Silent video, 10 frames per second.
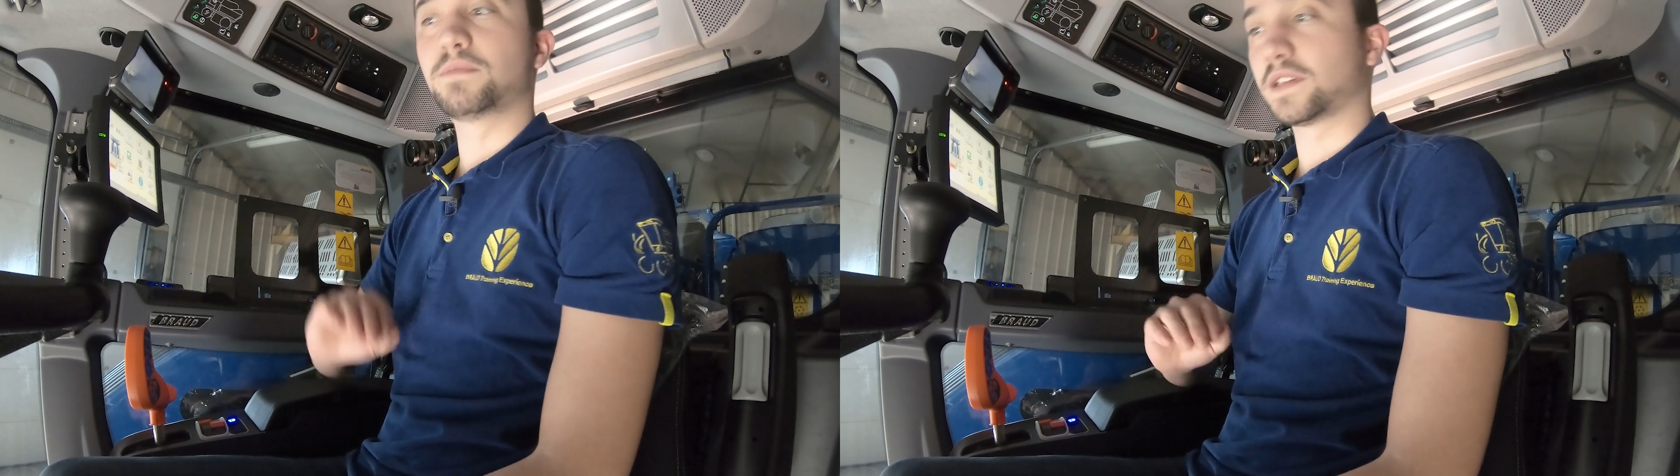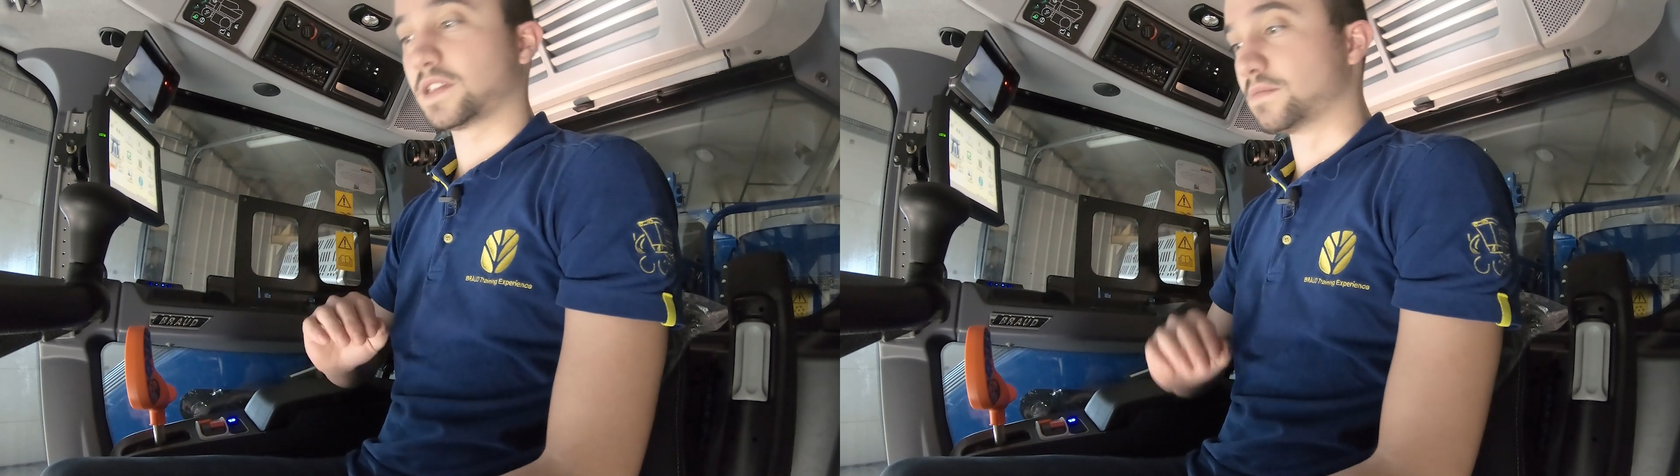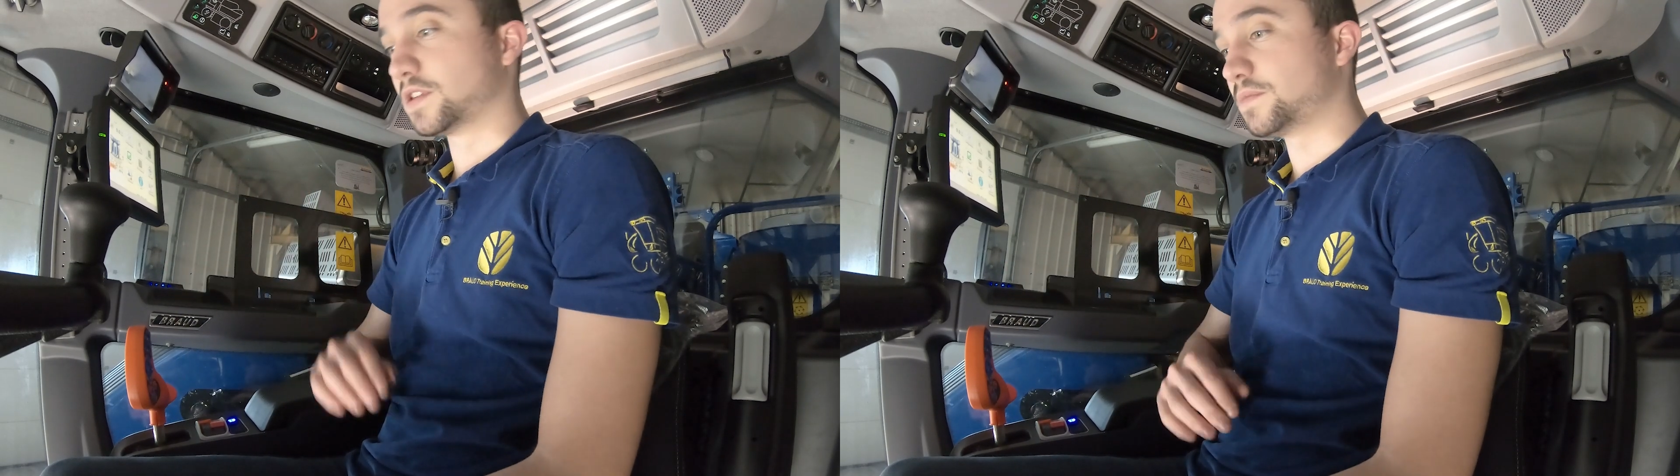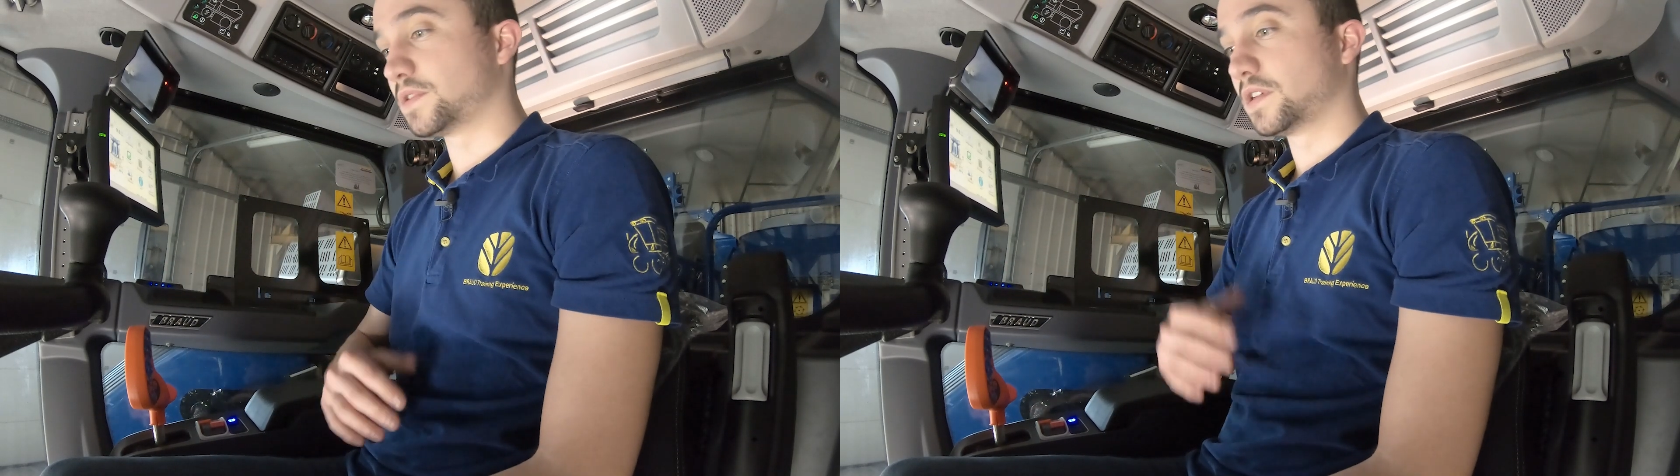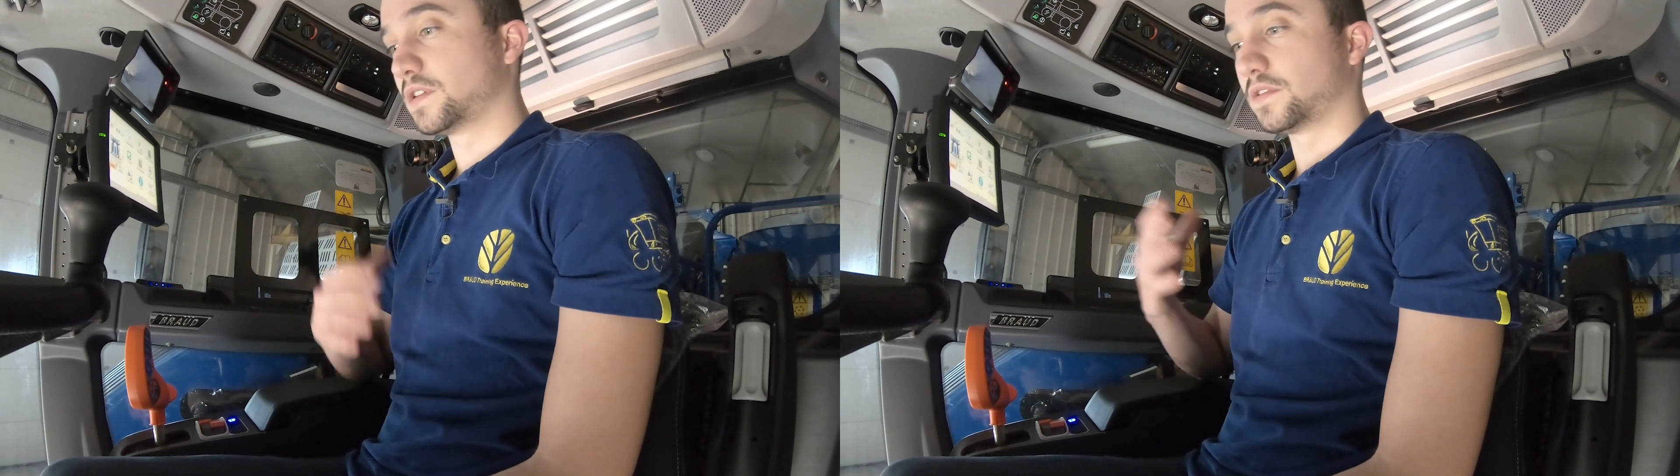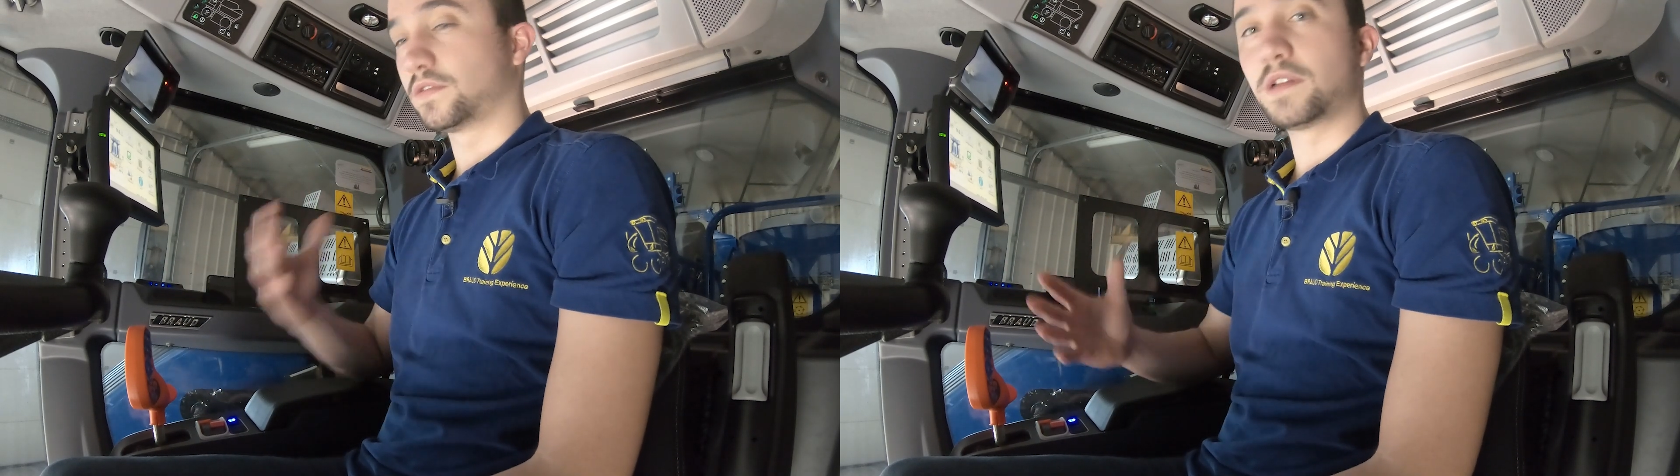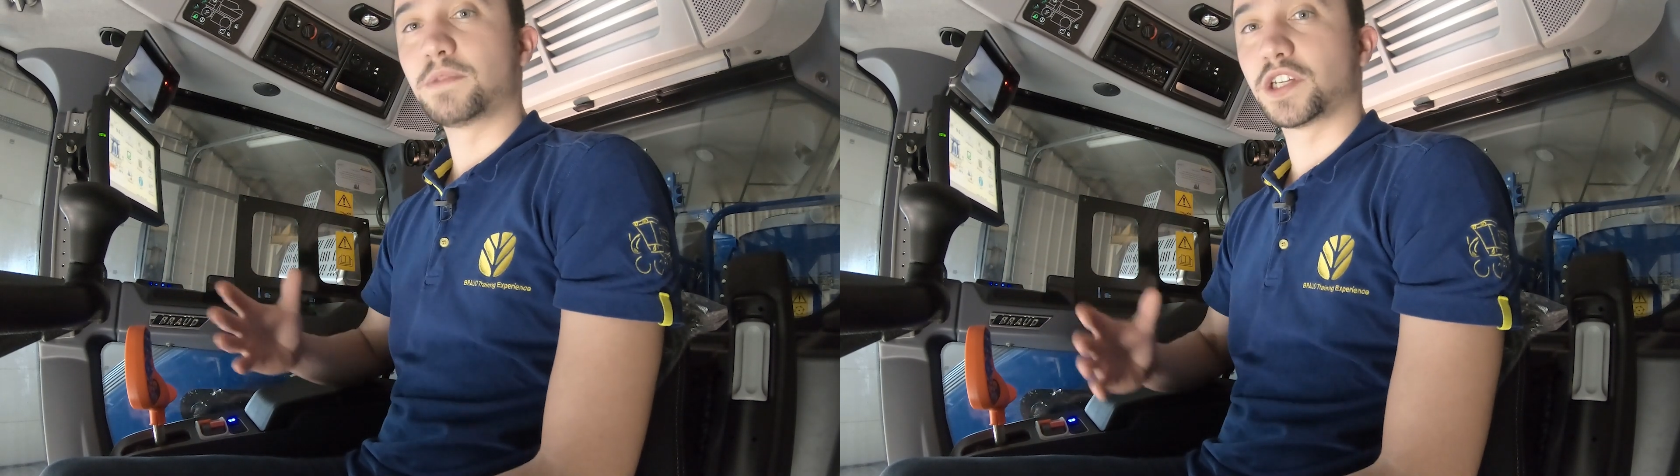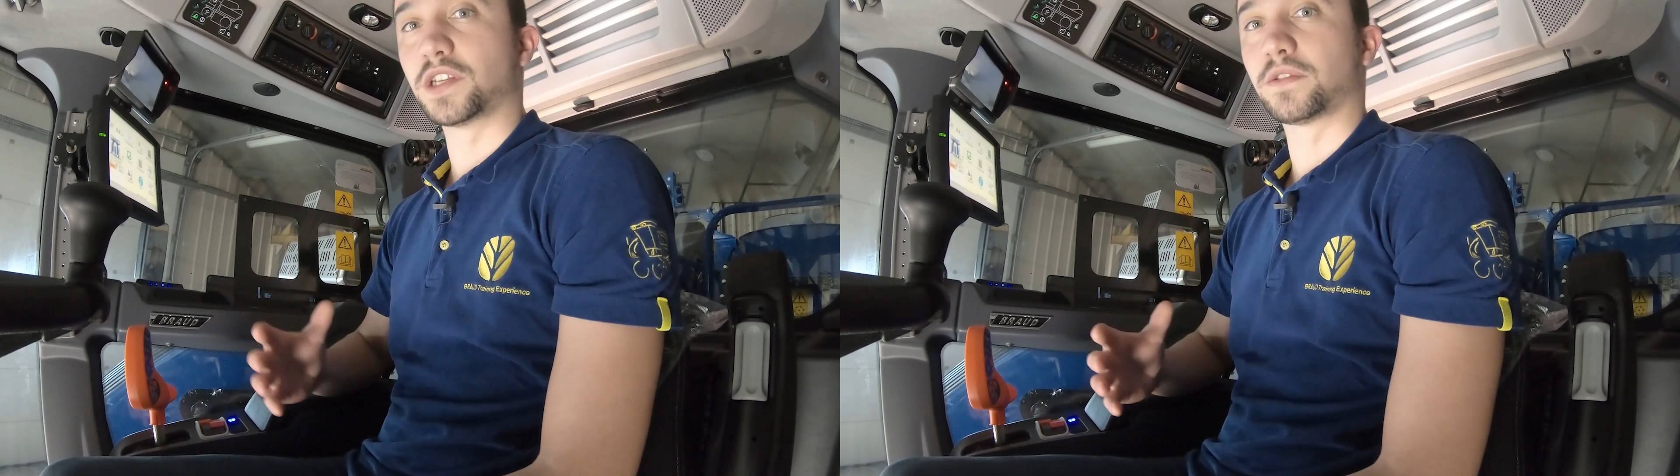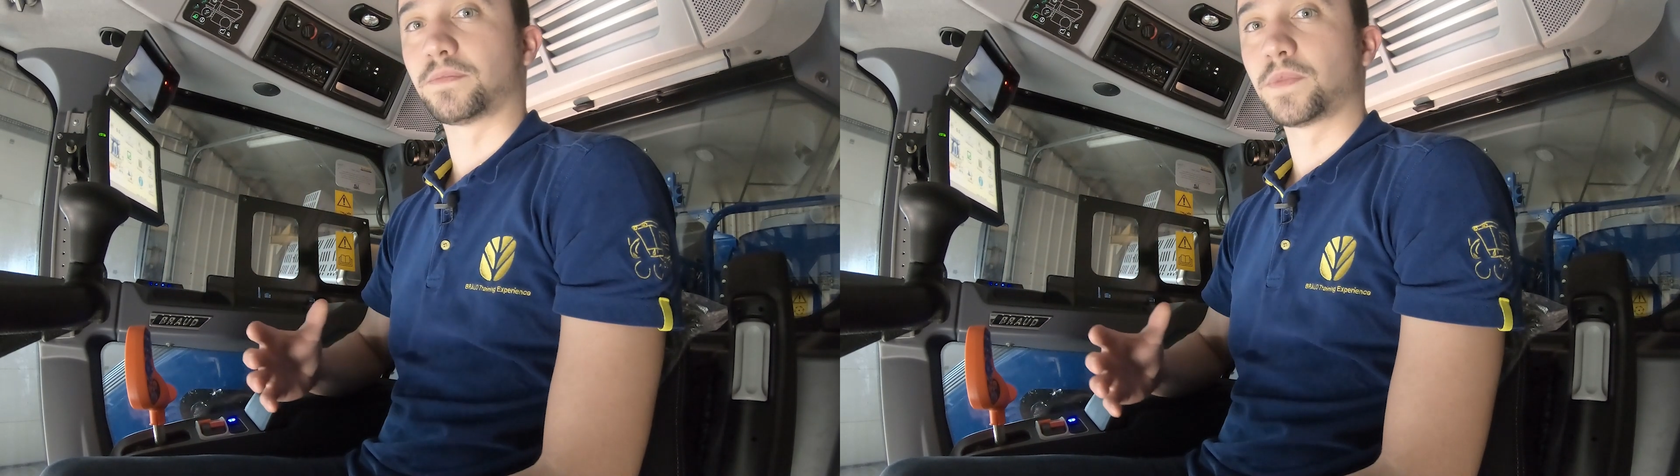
maximum de la machine.